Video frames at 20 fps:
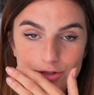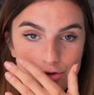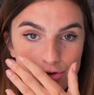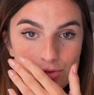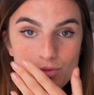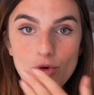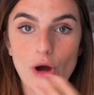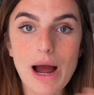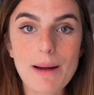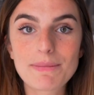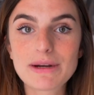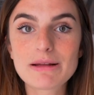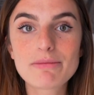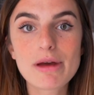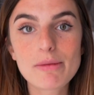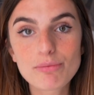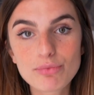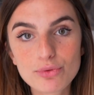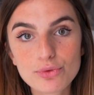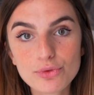Je me rappelais
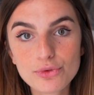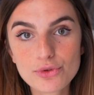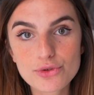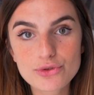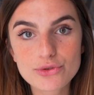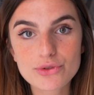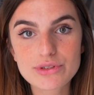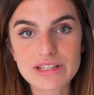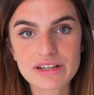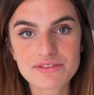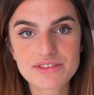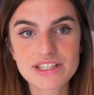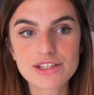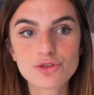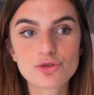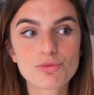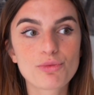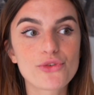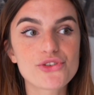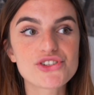même plus de ce que ça faisait
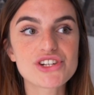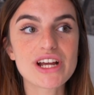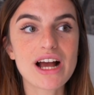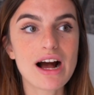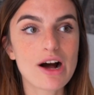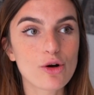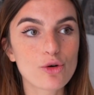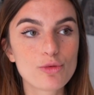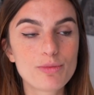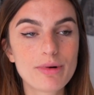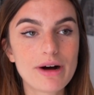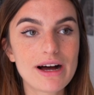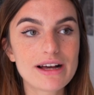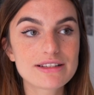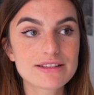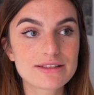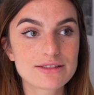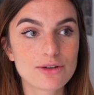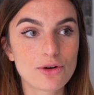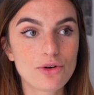de manger un repas
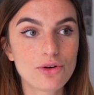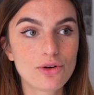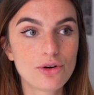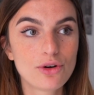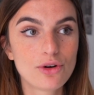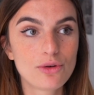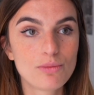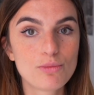sans